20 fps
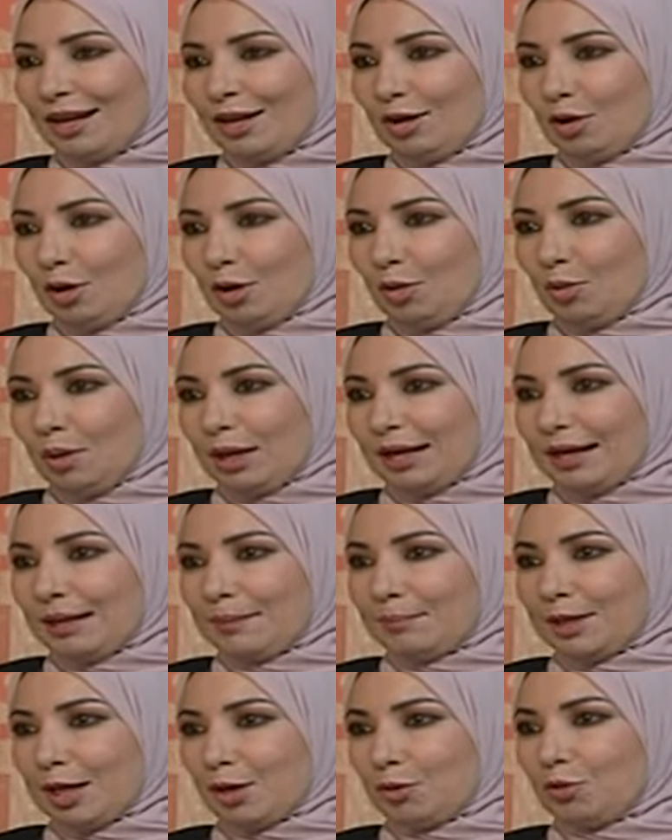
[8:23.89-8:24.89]
اللي هو
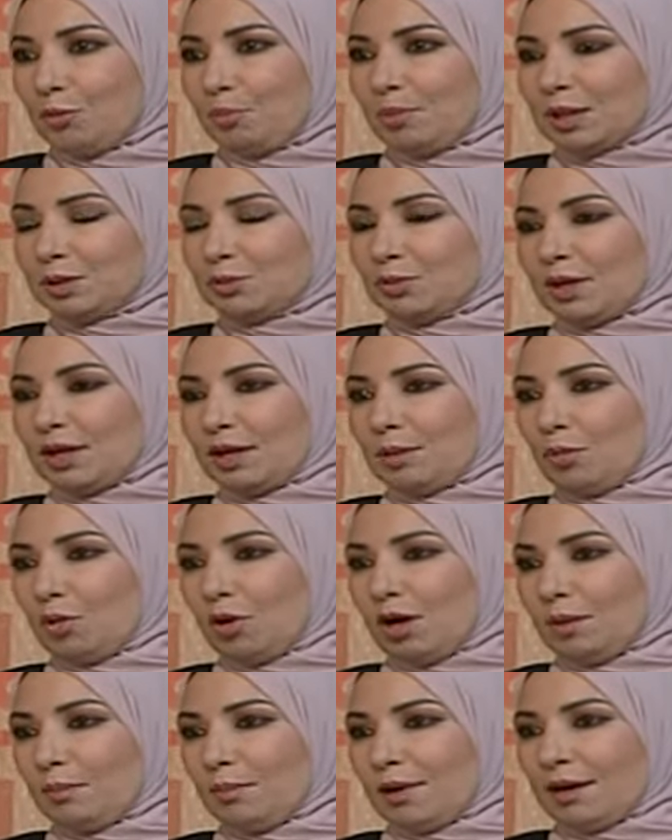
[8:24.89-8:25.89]
كان بيقوم بادوار
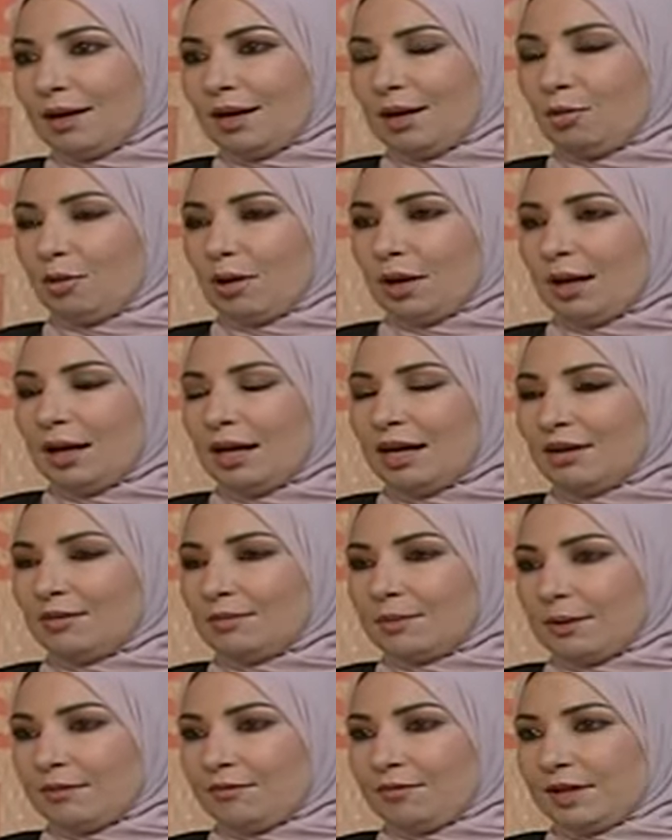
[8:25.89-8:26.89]
المغامره
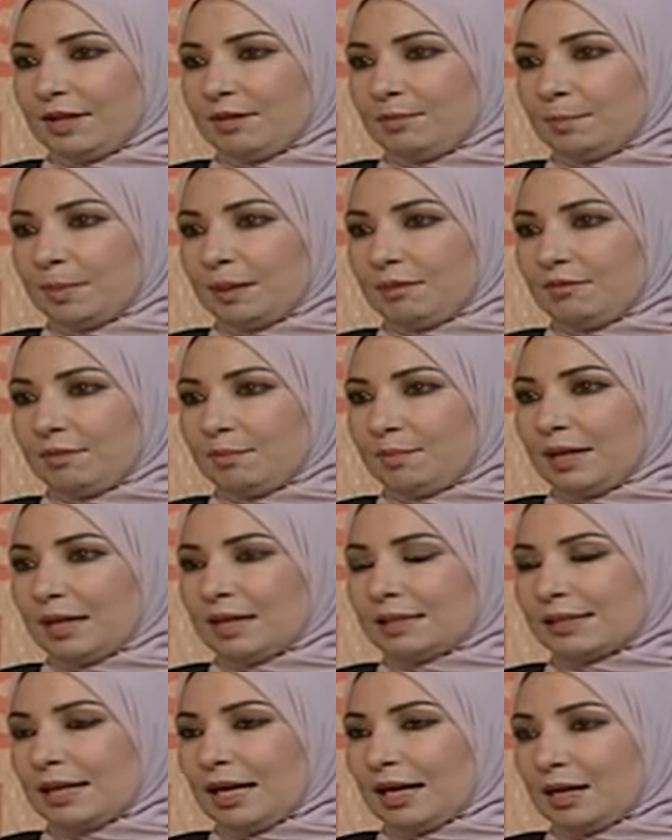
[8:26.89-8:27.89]
وفي في
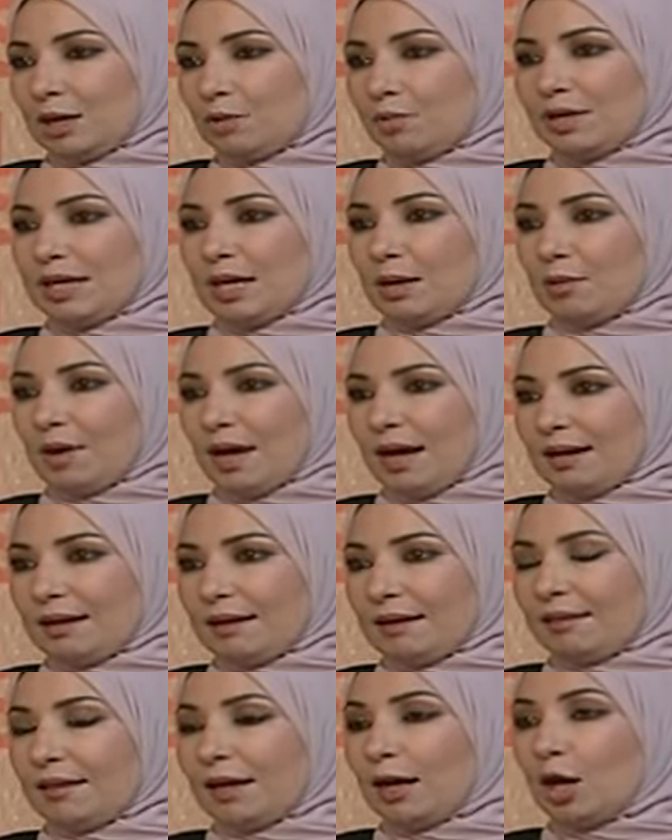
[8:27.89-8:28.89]
بيئه صحراويه
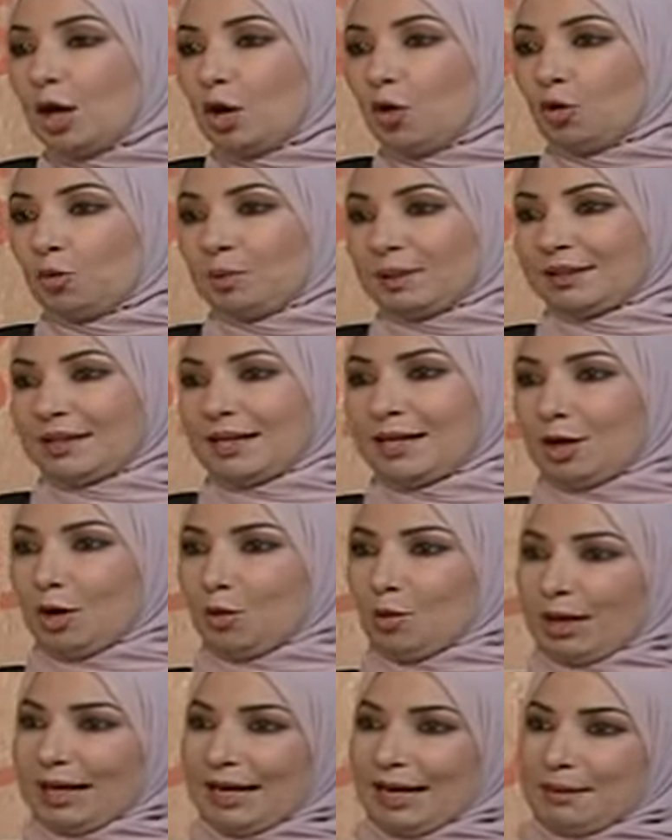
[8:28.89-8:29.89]
وهكذا وبالتالي
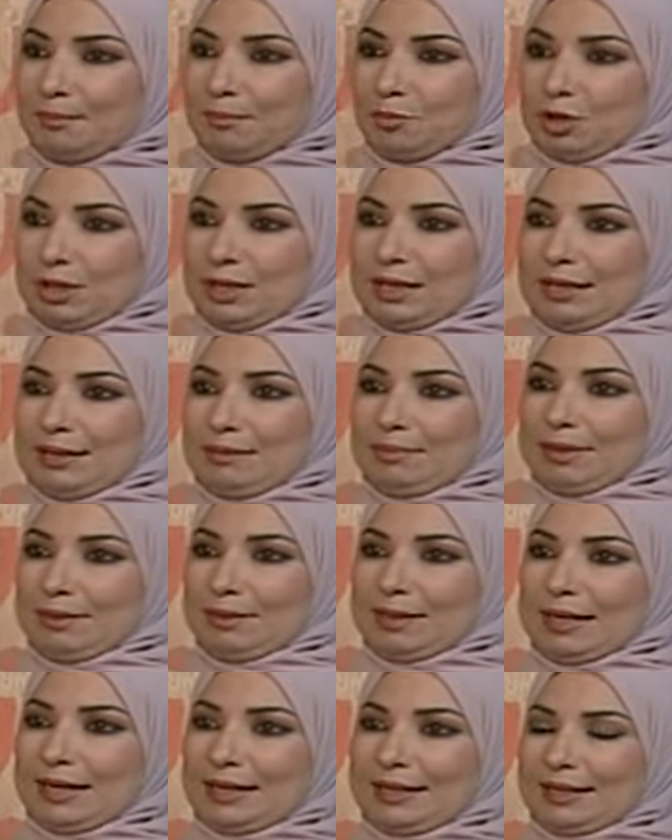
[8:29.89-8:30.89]
هو كان
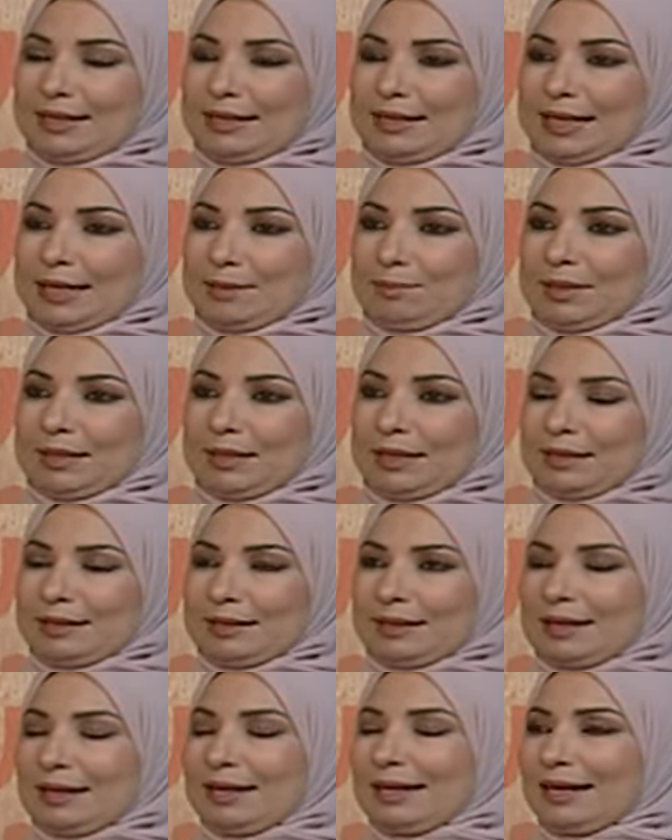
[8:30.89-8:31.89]
يعني كان
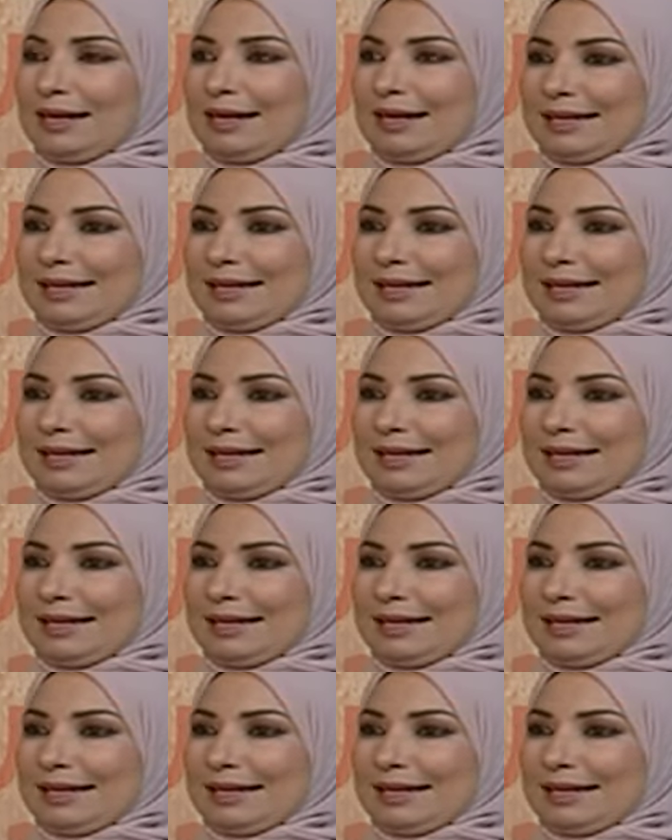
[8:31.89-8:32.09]
كان